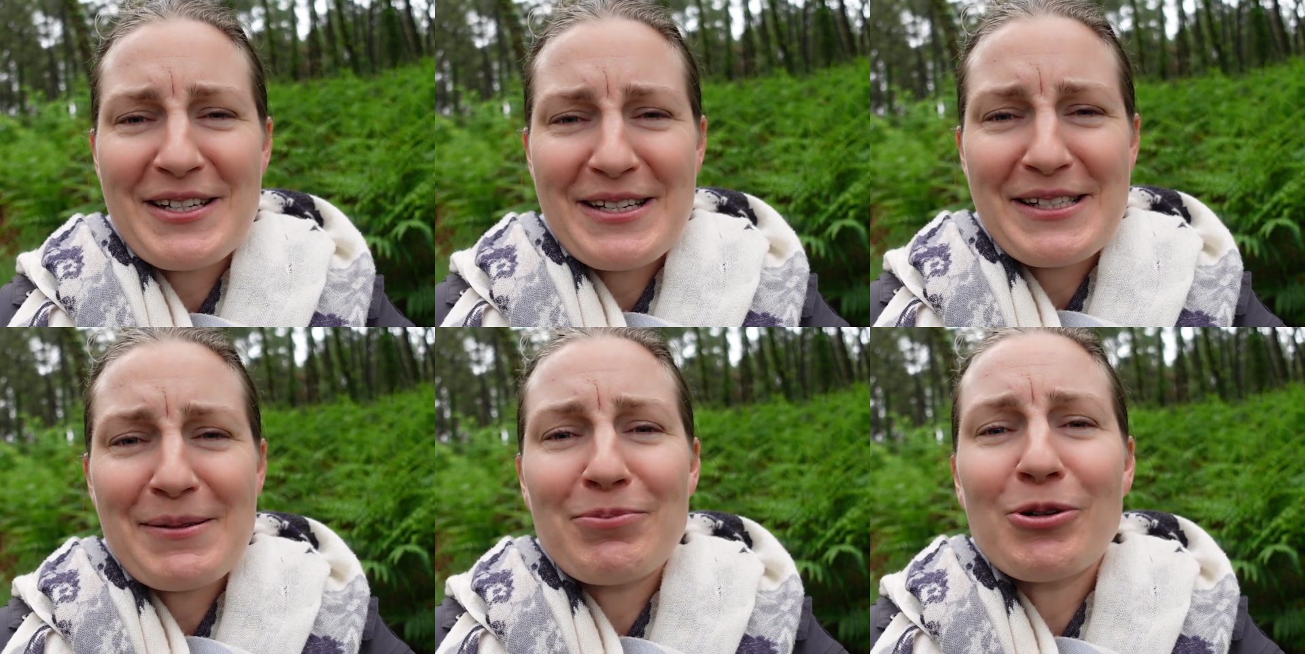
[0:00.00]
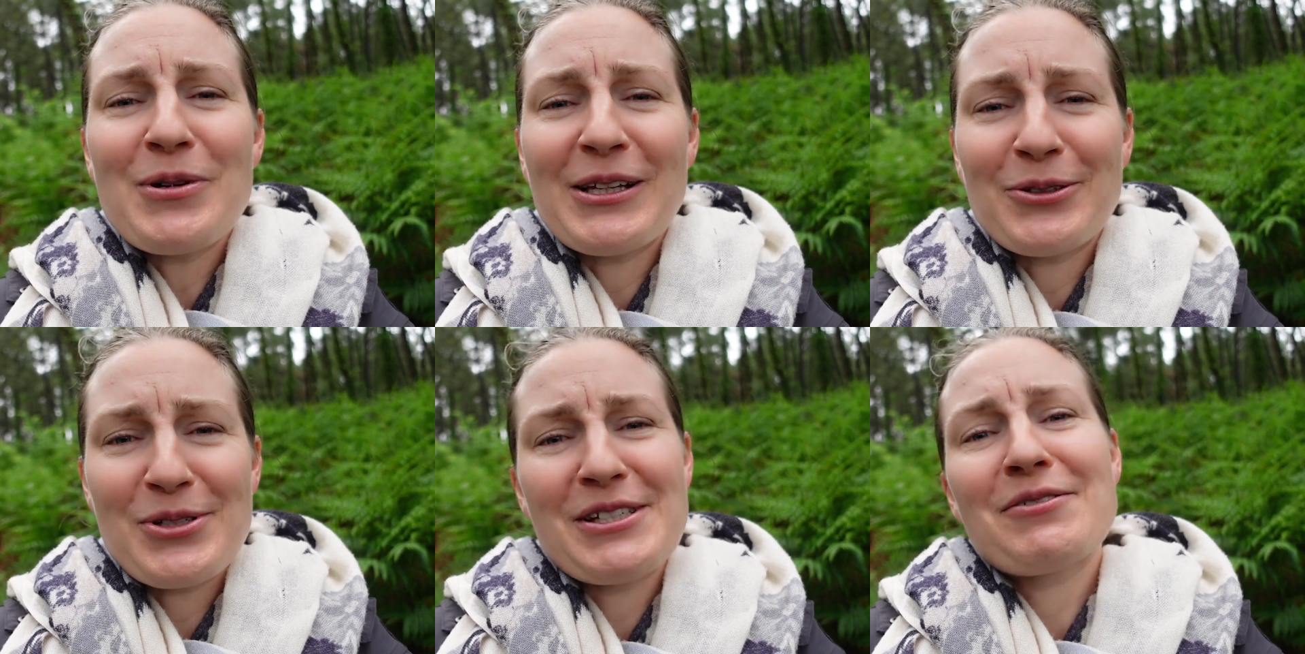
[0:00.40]
c'est pour
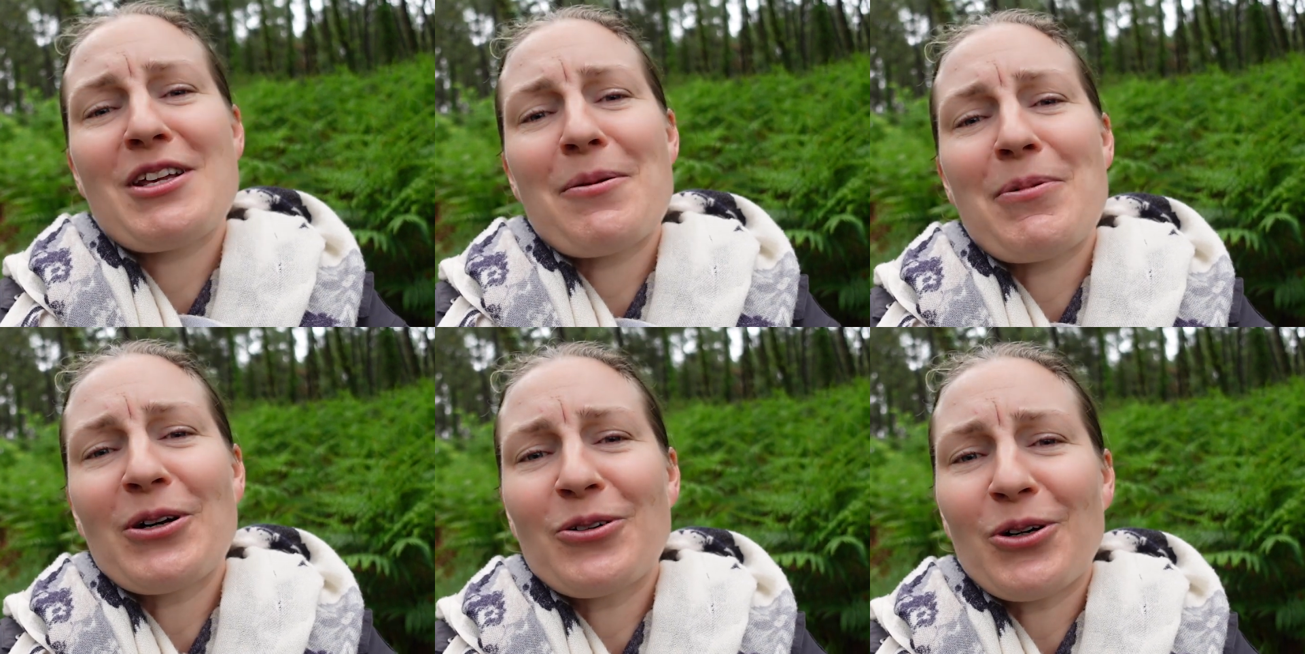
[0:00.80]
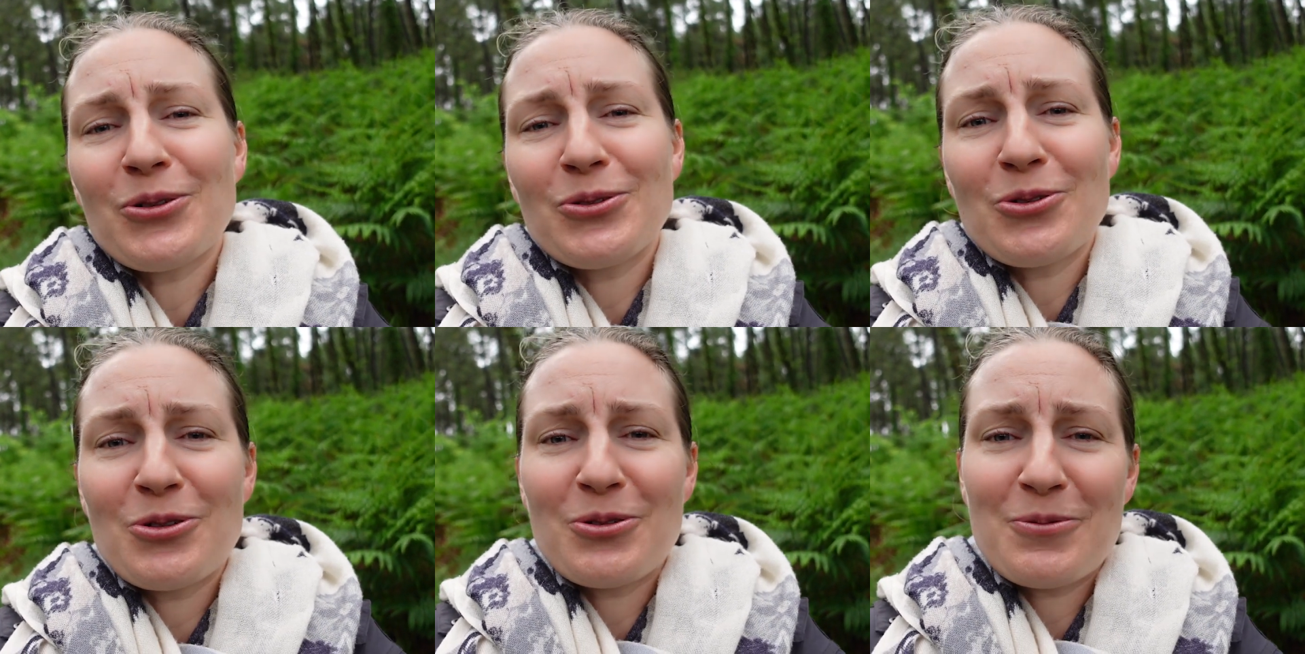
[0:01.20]
bientôt. Si vous n'avez pas encore
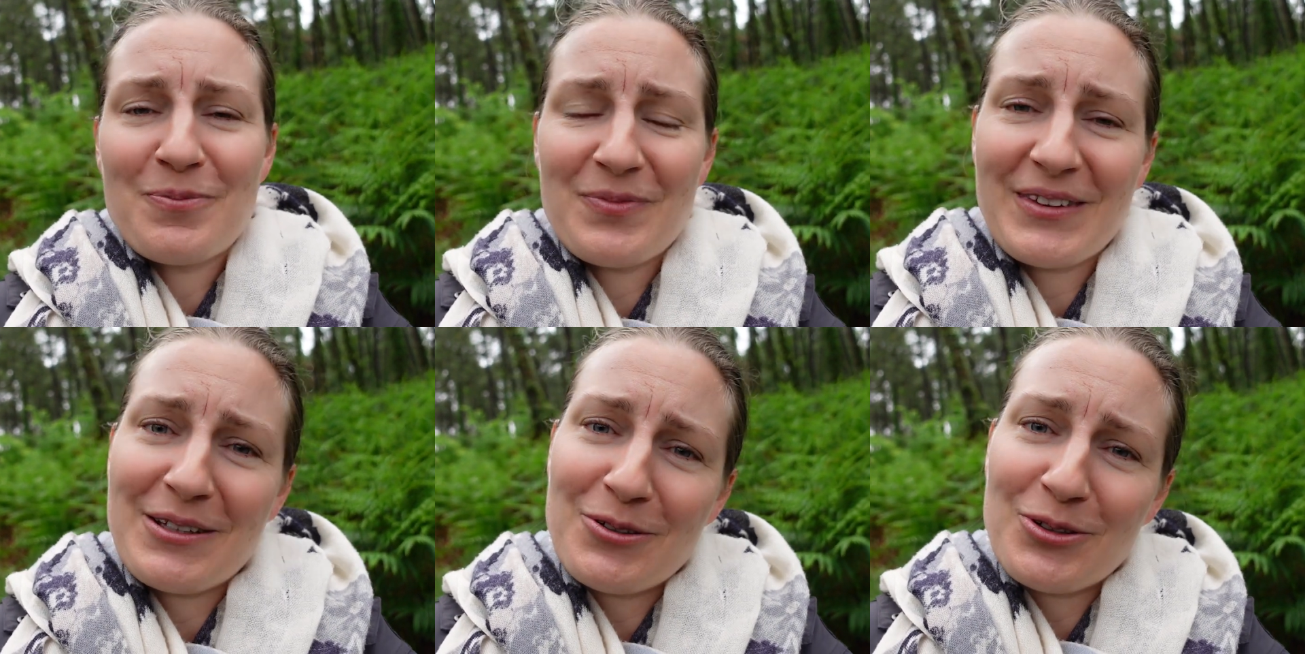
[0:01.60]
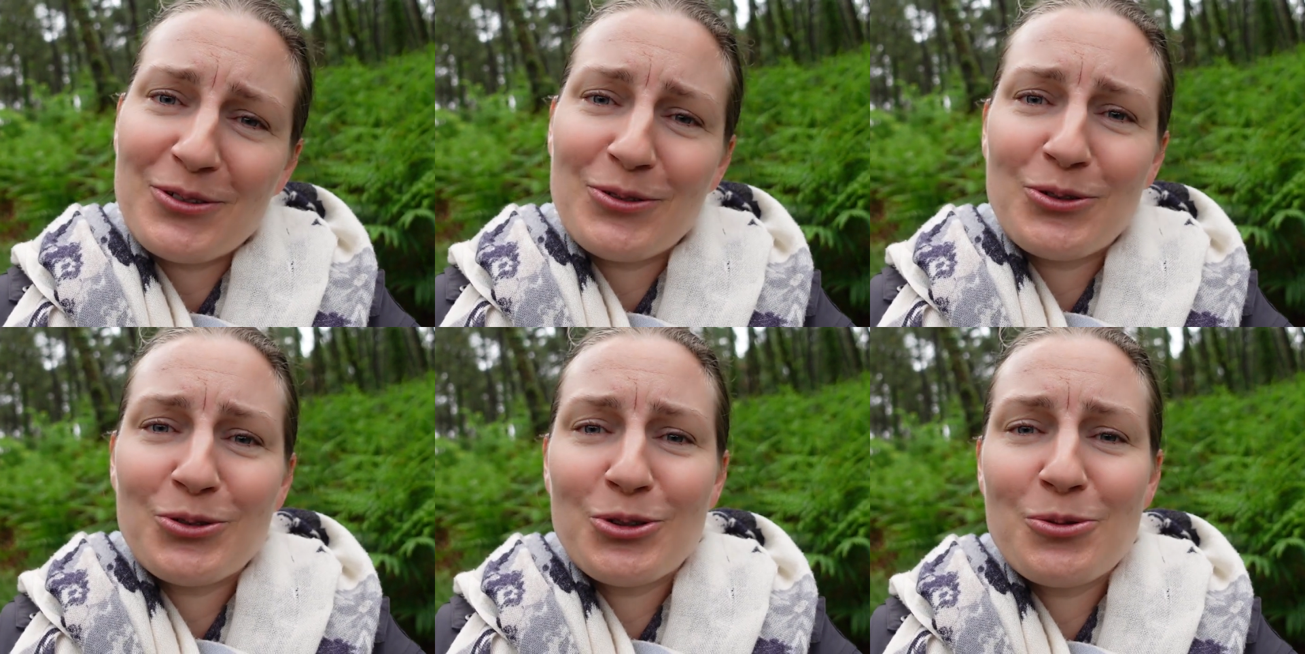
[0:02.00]
eu de,
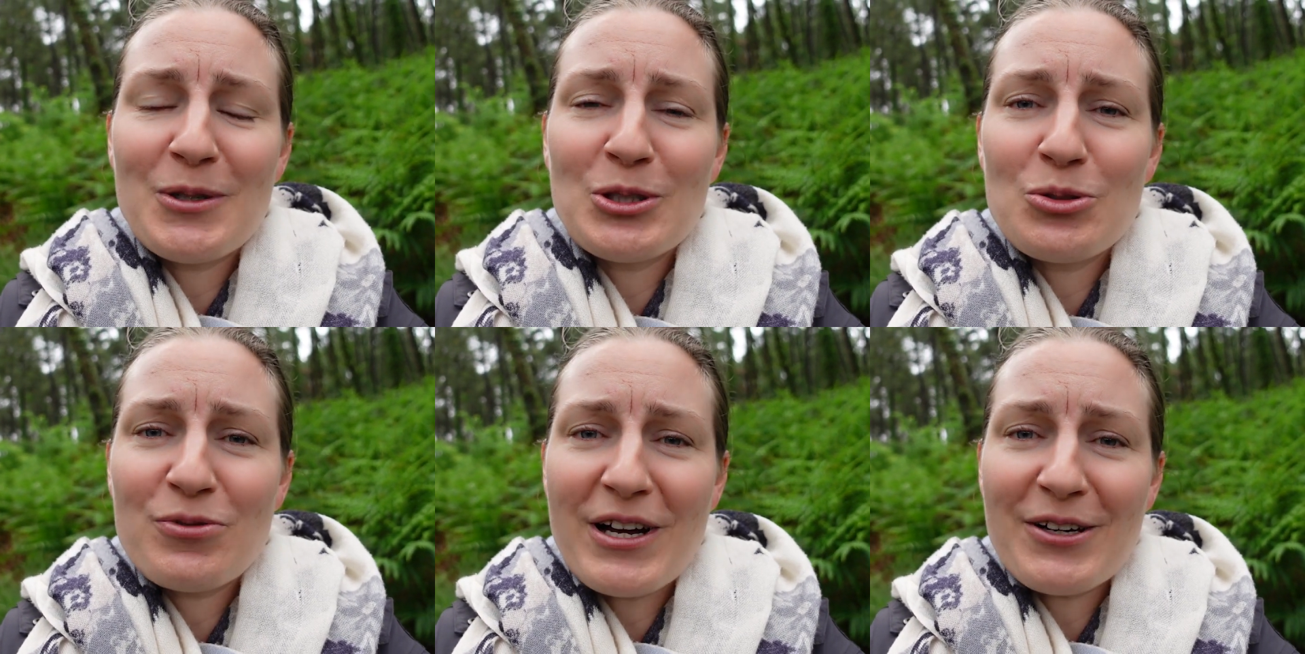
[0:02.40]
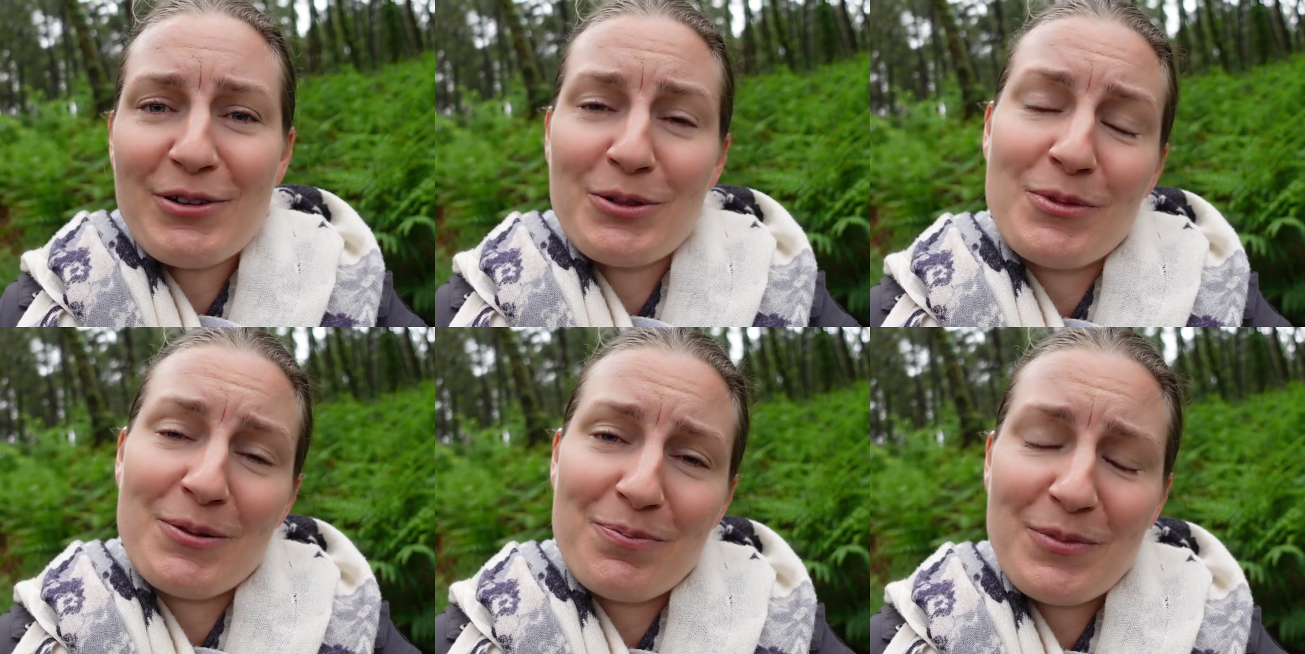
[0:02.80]
de, mes nouvelles,
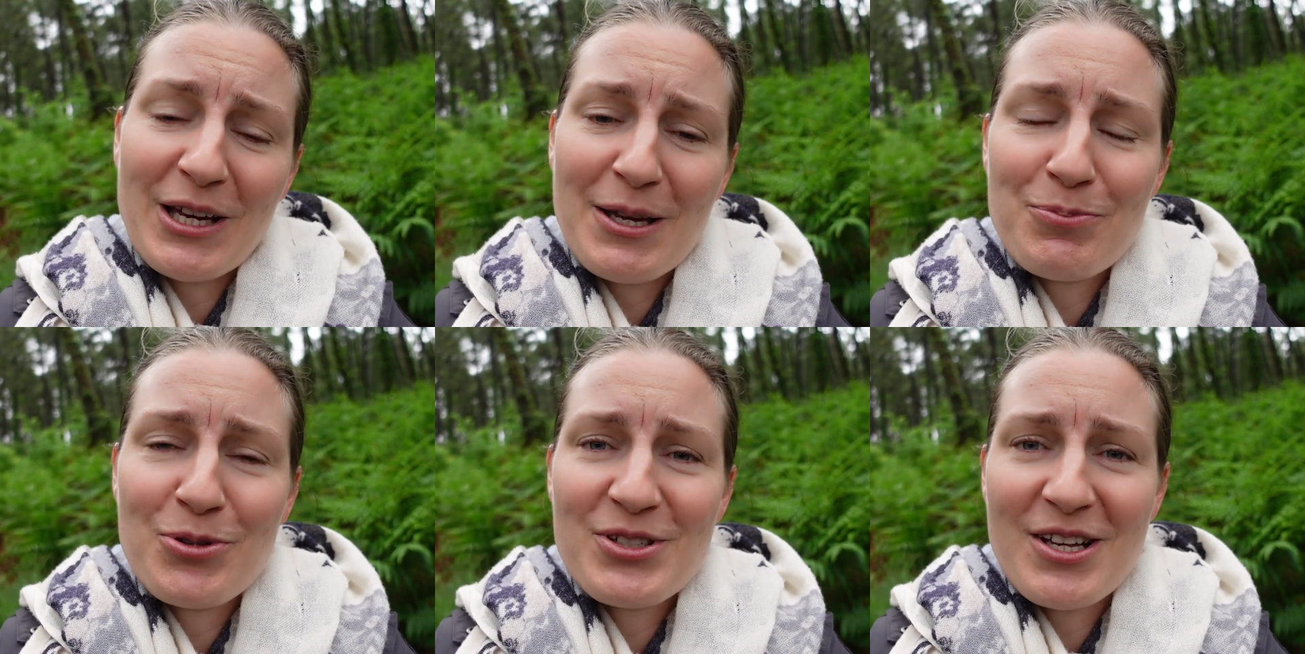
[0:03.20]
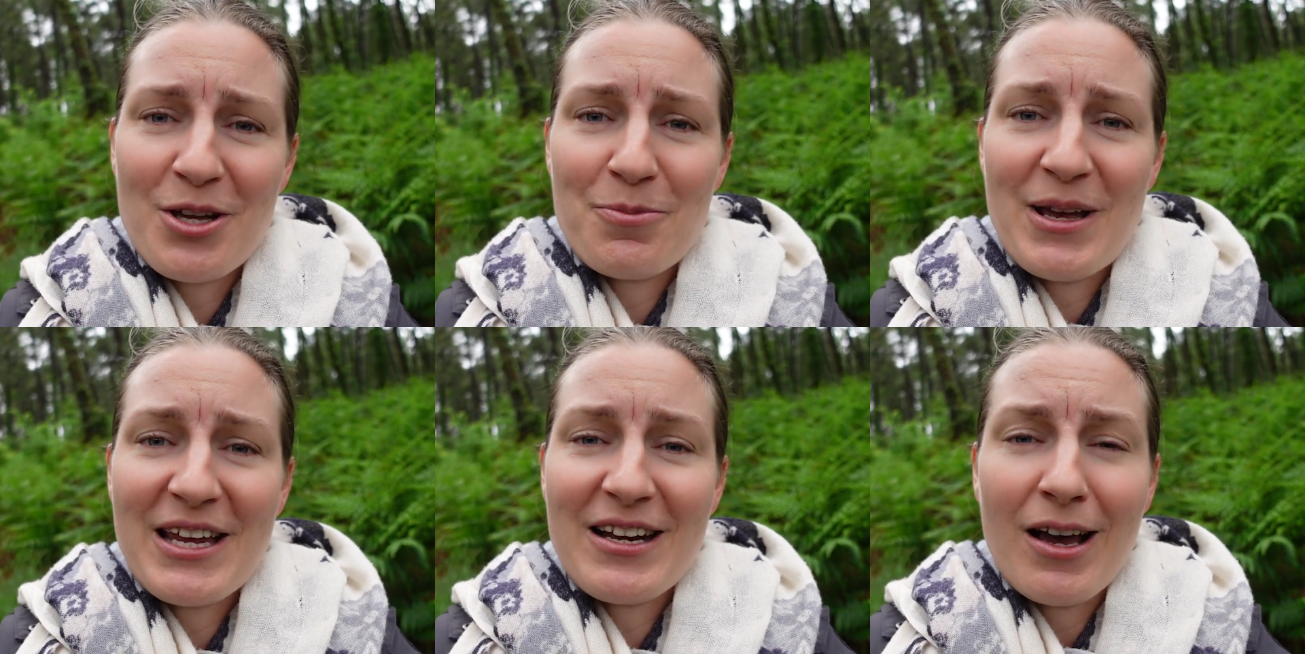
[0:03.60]
enfin, mes réponses à
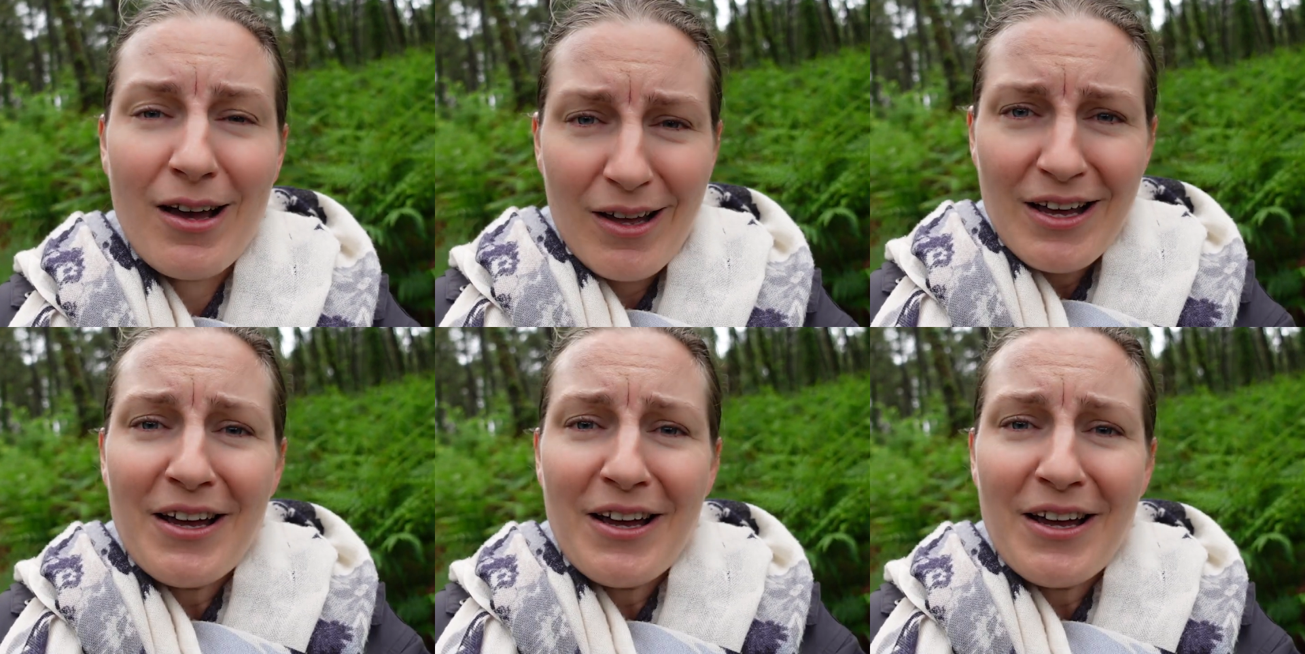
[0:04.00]
un mail,